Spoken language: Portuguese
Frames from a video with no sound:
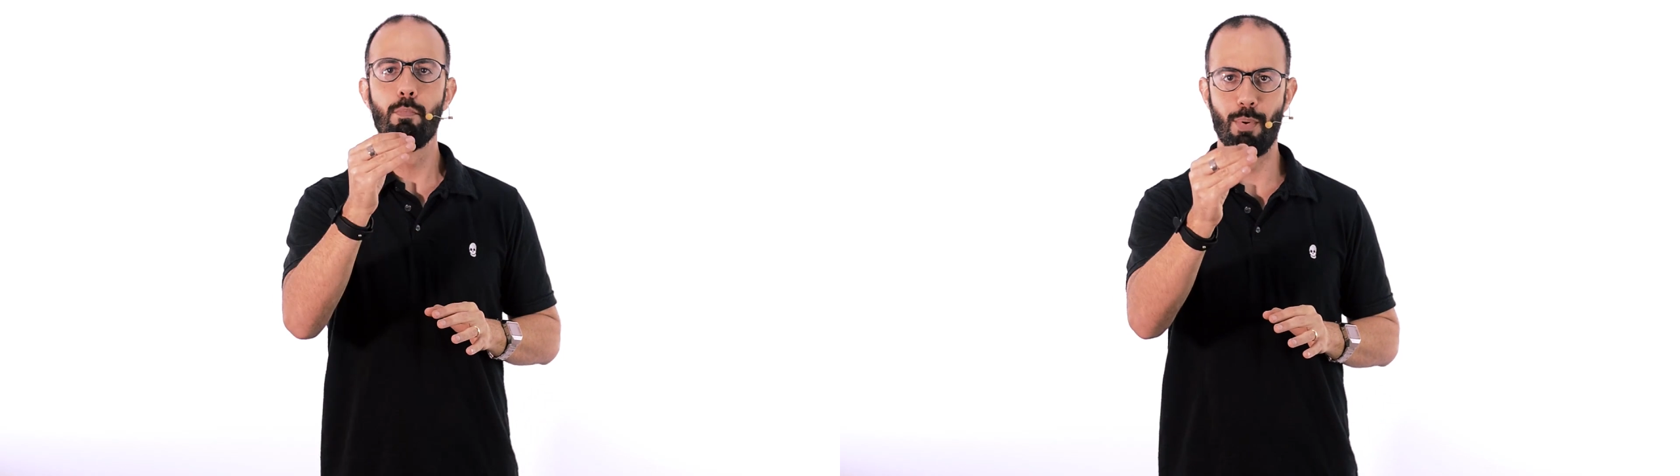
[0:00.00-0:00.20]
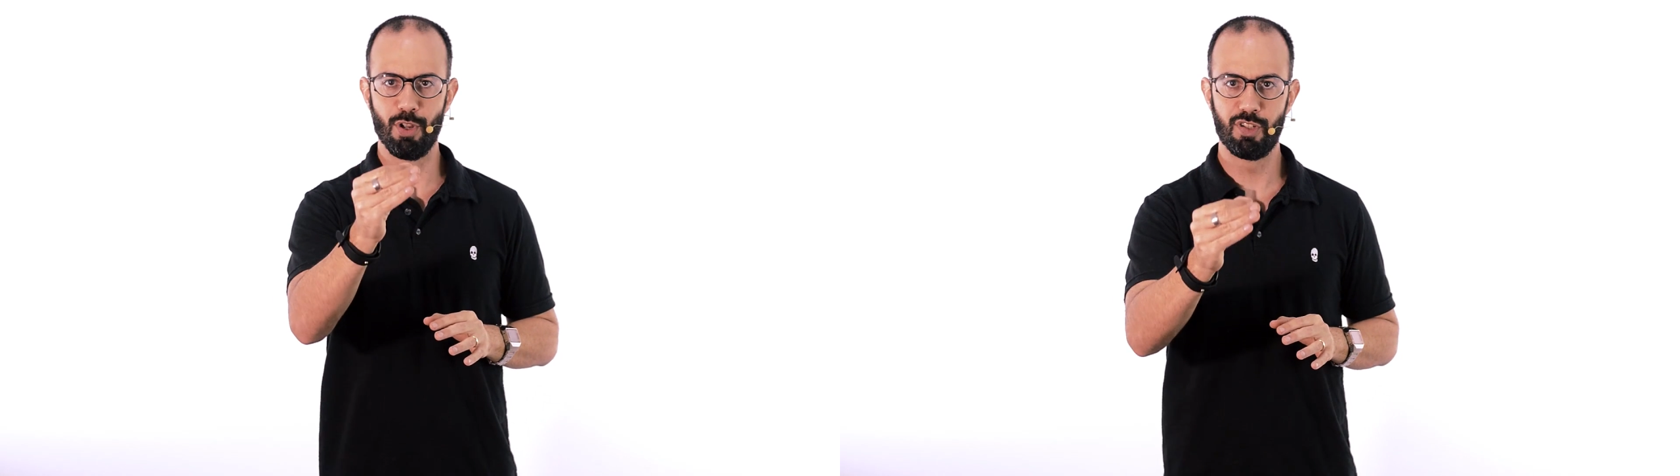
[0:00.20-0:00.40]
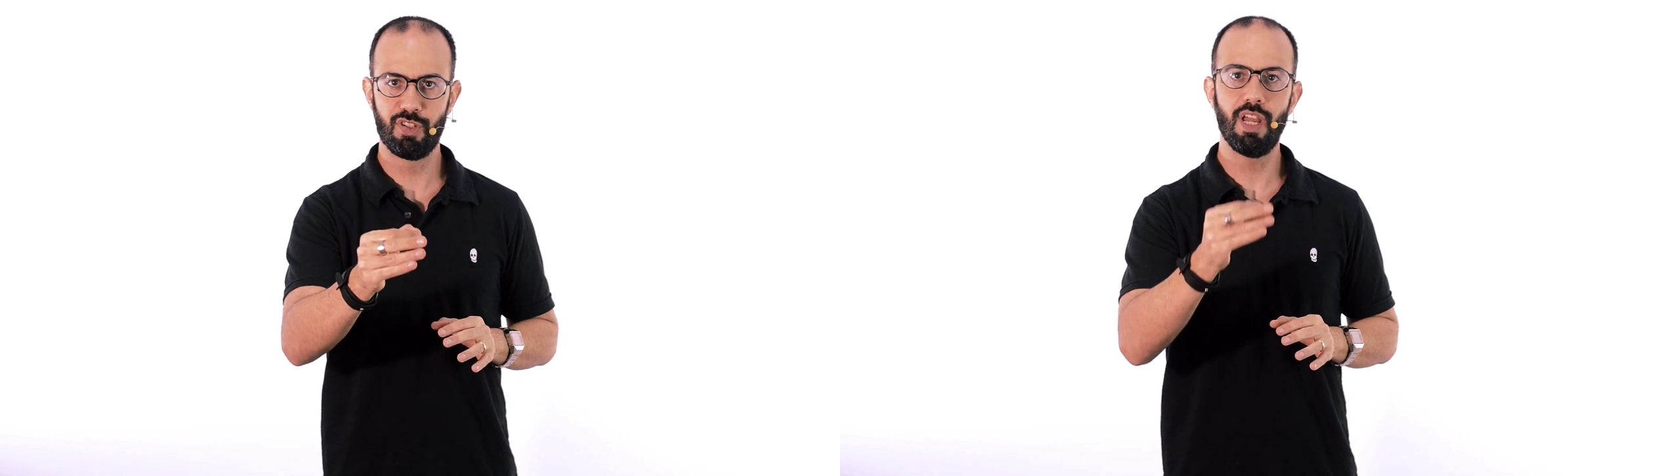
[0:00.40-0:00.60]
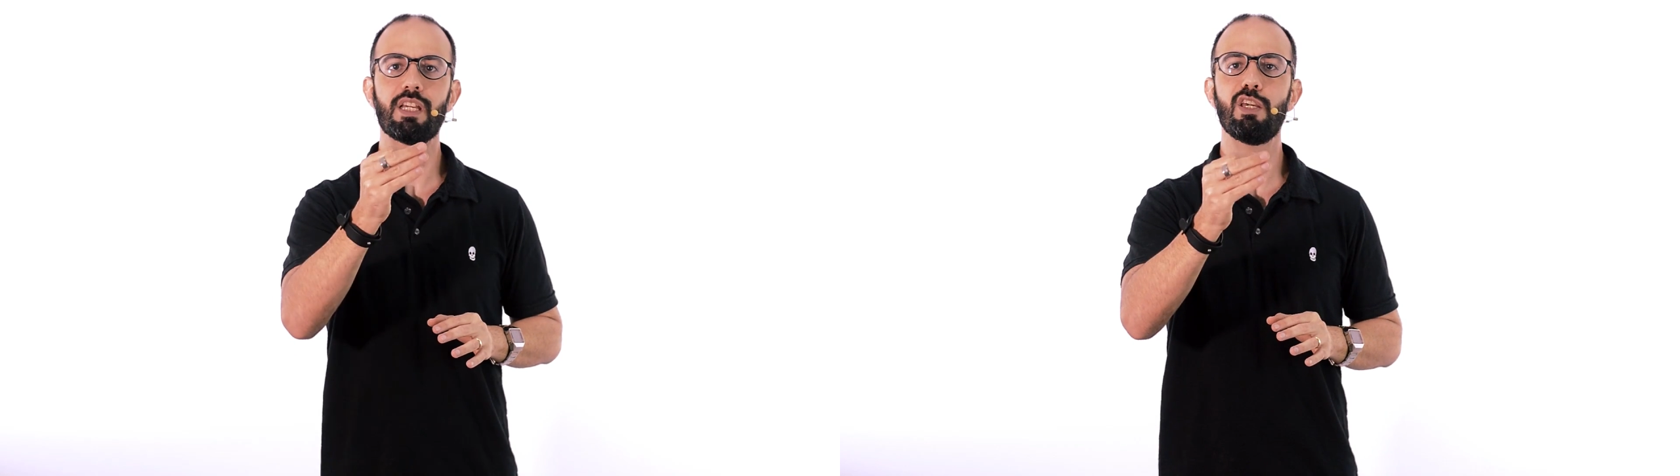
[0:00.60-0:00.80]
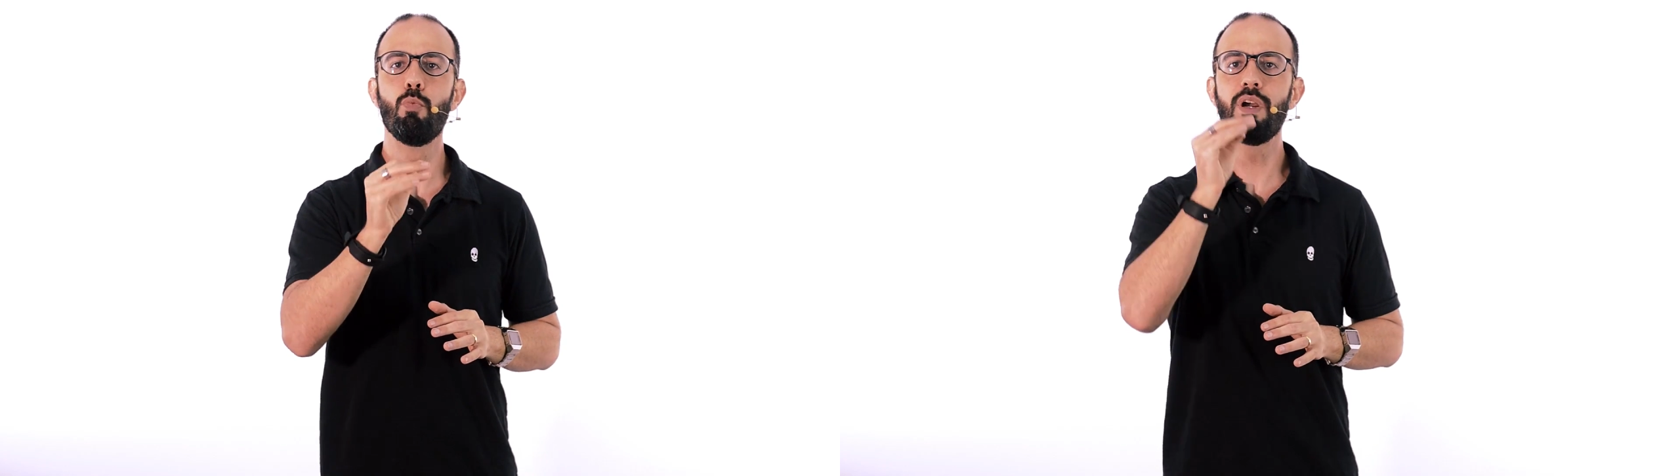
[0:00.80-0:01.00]
Pode ser
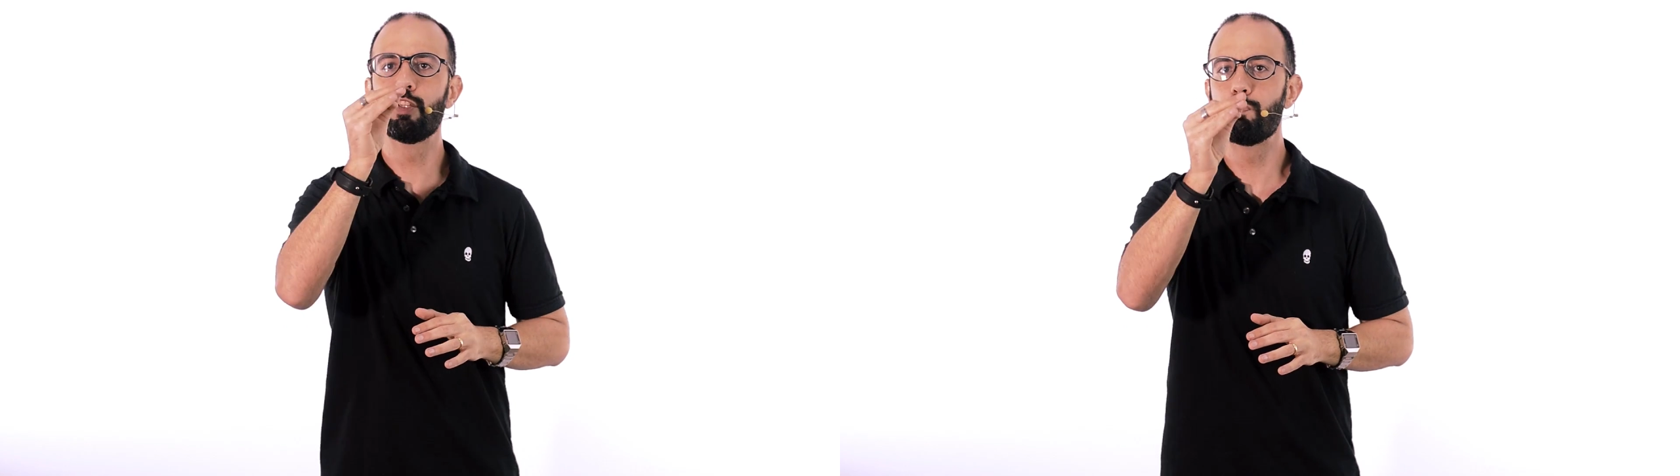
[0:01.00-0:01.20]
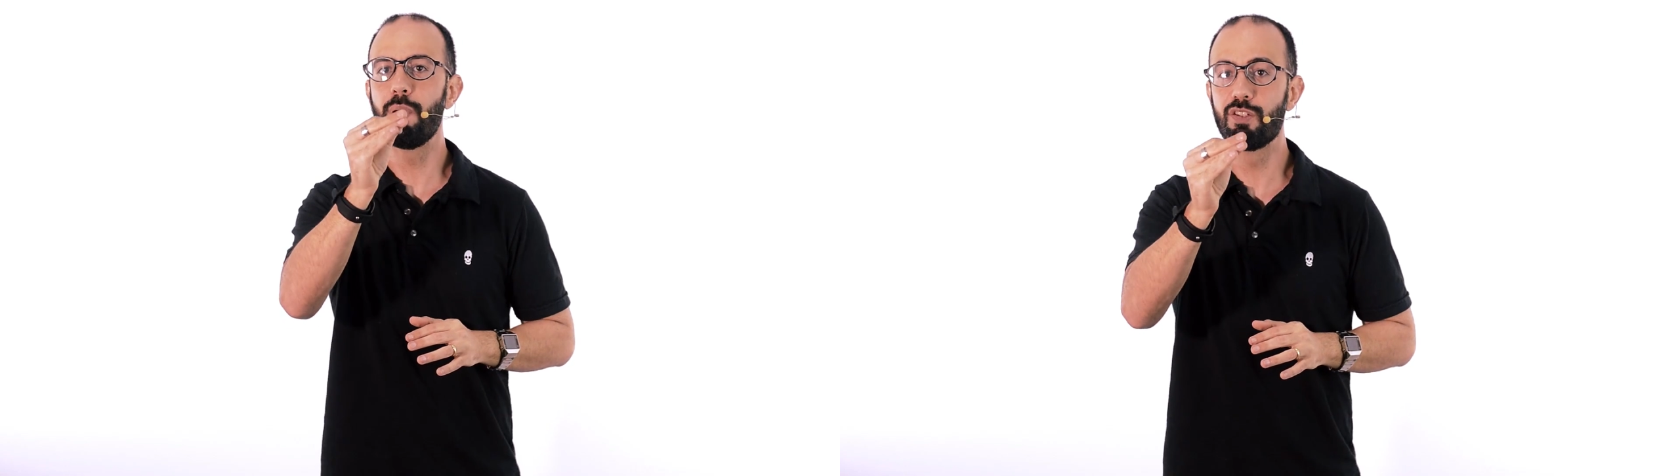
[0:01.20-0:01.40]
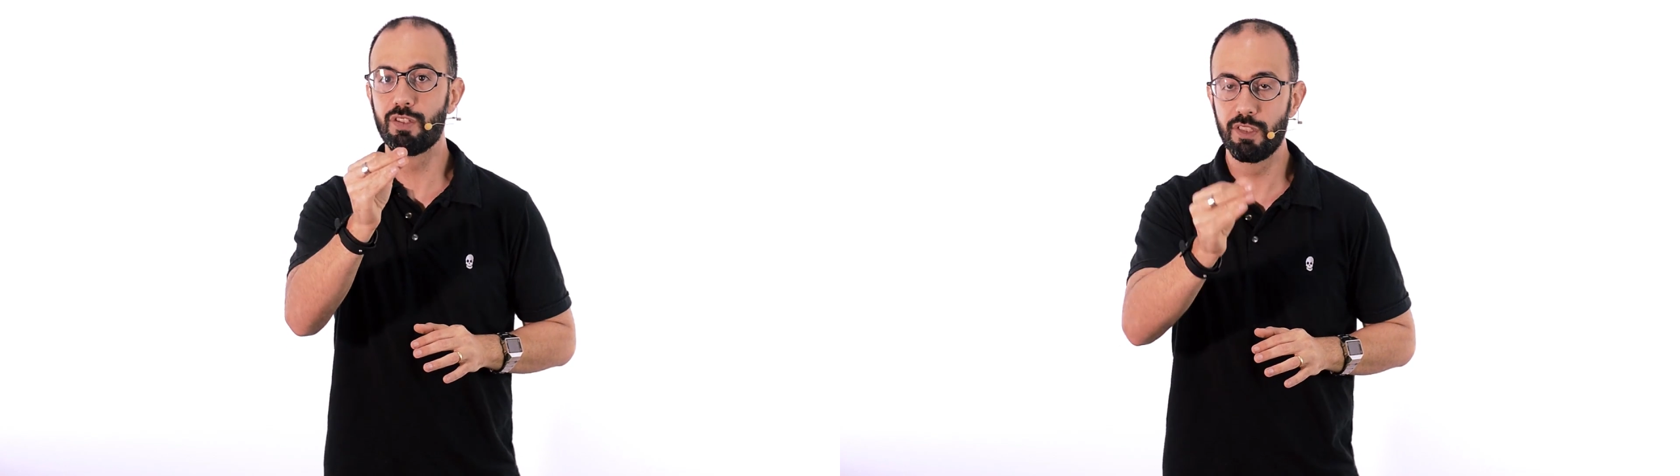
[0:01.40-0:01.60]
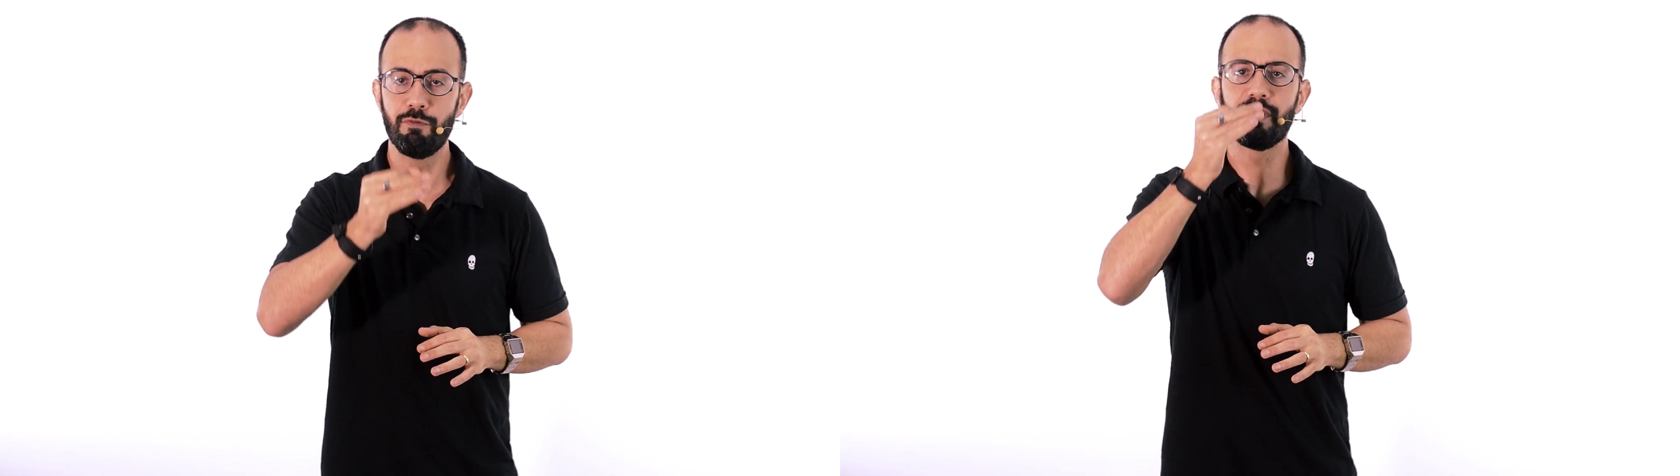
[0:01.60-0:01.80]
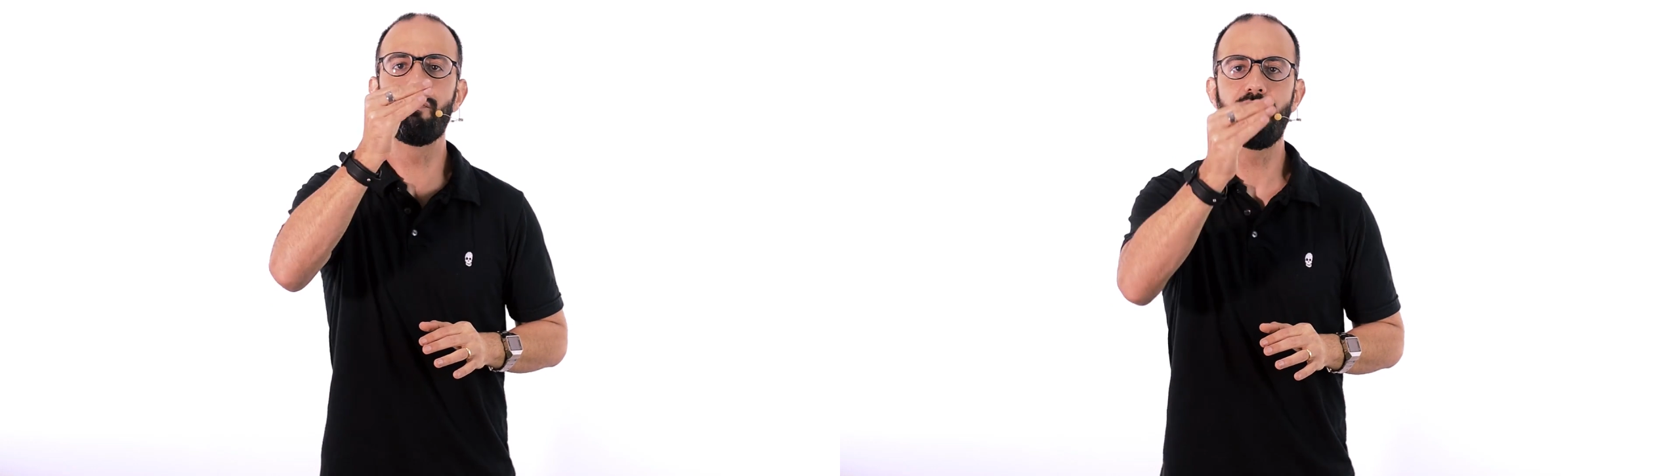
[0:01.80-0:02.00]
que uma específica